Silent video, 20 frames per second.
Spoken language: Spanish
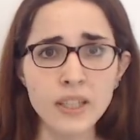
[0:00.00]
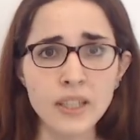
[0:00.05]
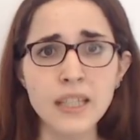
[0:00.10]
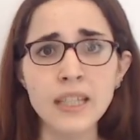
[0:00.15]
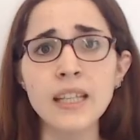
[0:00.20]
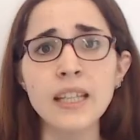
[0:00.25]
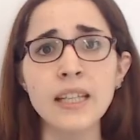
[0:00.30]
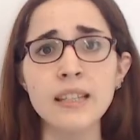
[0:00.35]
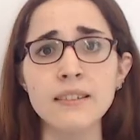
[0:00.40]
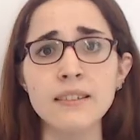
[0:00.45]

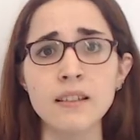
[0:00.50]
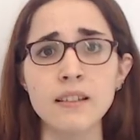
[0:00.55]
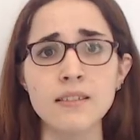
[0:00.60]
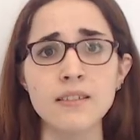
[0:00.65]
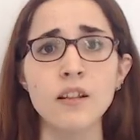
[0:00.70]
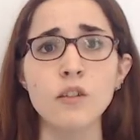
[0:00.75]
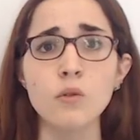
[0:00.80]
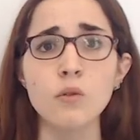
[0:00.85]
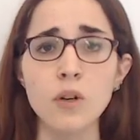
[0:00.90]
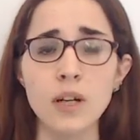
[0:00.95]
Y en
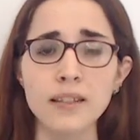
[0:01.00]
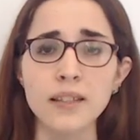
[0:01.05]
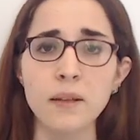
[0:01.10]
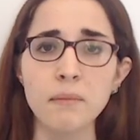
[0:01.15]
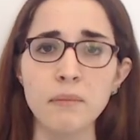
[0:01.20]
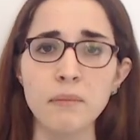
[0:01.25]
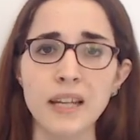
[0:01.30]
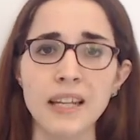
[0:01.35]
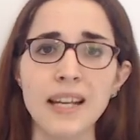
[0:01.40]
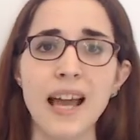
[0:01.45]
tercer lugar
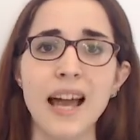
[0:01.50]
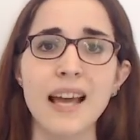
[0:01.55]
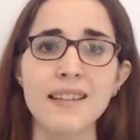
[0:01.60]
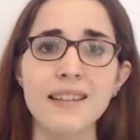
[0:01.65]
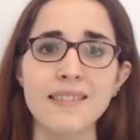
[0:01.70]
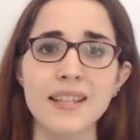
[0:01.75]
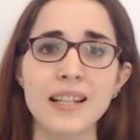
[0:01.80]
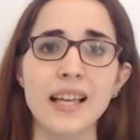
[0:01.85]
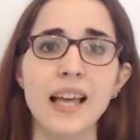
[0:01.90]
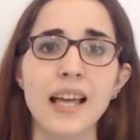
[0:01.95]
también
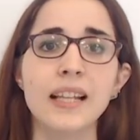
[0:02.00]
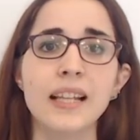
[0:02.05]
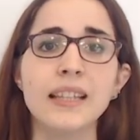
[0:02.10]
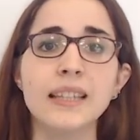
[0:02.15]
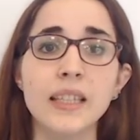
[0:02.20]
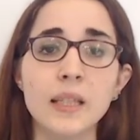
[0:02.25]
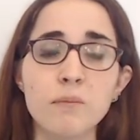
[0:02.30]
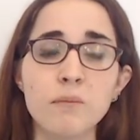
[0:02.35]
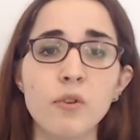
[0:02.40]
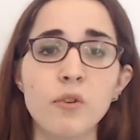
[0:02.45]
acerca
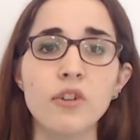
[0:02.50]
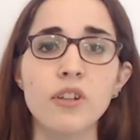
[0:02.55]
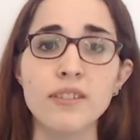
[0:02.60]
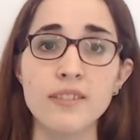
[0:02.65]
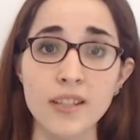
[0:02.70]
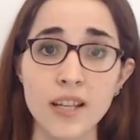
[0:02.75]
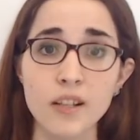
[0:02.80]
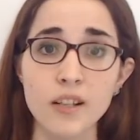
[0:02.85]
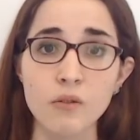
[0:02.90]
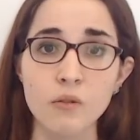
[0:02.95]
del tipo de
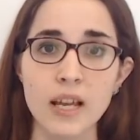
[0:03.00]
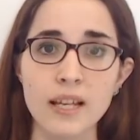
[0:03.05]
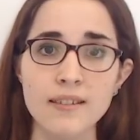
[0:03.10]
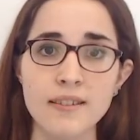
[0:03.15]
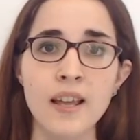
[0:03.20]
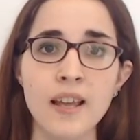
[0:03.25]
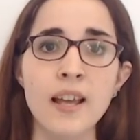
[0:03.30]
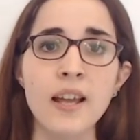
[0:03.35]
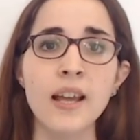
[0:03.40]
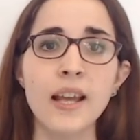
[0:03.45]

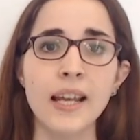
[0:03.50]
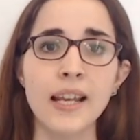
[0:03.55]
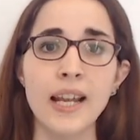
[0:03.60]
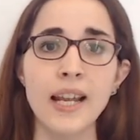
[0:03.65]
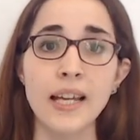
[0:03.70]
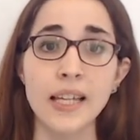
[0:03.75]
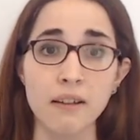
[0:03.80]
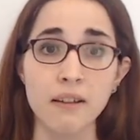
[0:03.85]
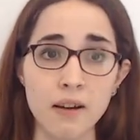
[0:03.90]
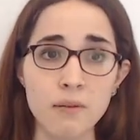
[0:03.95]
células en
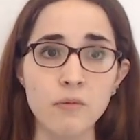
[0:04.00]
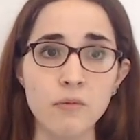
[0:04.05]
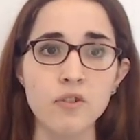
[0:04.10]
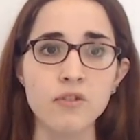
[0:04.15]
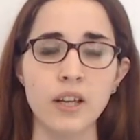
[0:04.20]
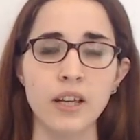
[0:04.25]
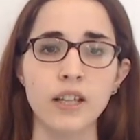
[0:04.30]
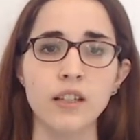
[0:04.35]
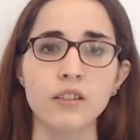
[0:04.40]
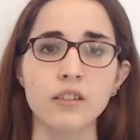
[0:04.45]
las que
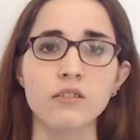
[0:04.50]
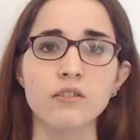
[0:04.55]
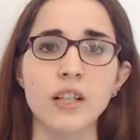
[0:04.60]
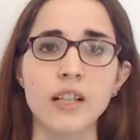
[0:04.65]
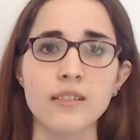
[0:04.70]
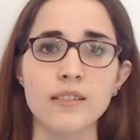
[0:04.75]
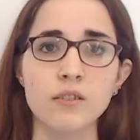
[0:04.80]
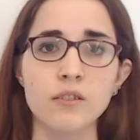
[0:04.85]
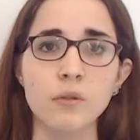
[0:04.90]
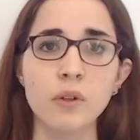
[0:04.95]
vamos a
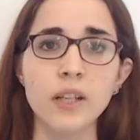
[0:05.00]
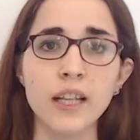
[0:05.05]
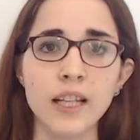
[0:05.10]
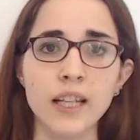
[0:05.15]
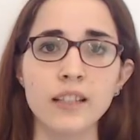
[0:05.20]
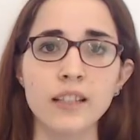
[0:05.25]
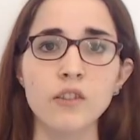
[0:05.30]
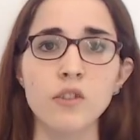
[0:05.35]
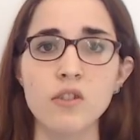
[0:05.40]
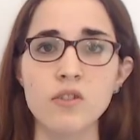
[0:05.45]
encontrar
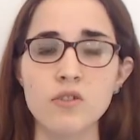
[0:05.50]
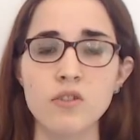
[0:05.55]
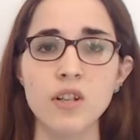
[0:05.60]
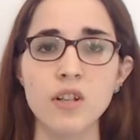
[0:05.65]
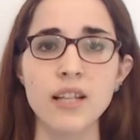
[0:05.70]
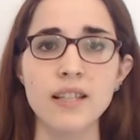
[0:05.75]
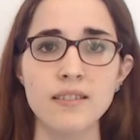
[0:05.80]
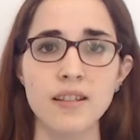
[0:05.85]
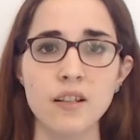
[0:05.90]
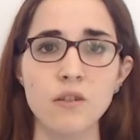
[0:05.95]
citoesqueleto, que son
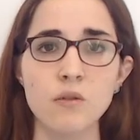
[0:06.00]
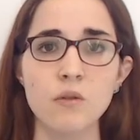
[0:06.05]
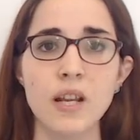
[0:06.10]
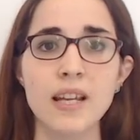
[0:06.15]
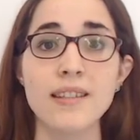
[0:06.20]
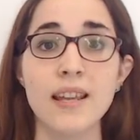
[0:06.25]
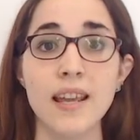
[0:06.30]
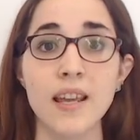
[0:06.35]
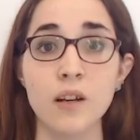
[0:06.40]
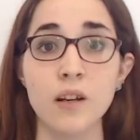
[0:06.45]
las
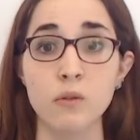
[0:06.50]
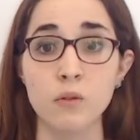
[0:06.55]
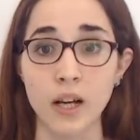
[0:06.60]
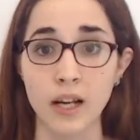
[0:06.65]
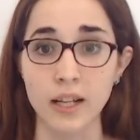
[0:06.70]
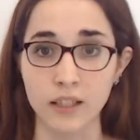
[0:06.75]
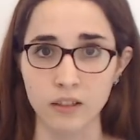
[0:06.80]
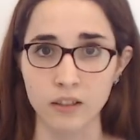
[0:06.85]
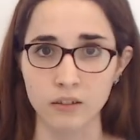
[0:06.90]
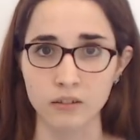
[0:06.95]
células
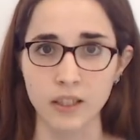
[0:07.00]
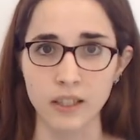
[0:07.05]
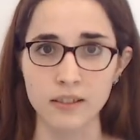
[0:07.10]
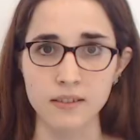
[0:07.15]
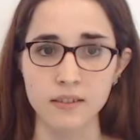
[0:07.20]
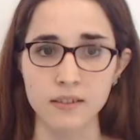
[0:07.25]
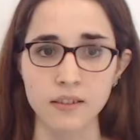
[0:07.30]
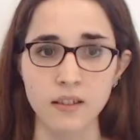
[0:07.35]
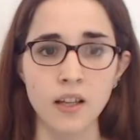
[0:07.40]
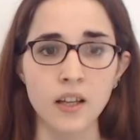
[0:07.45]

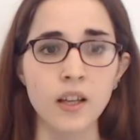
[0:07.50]
eucariotas.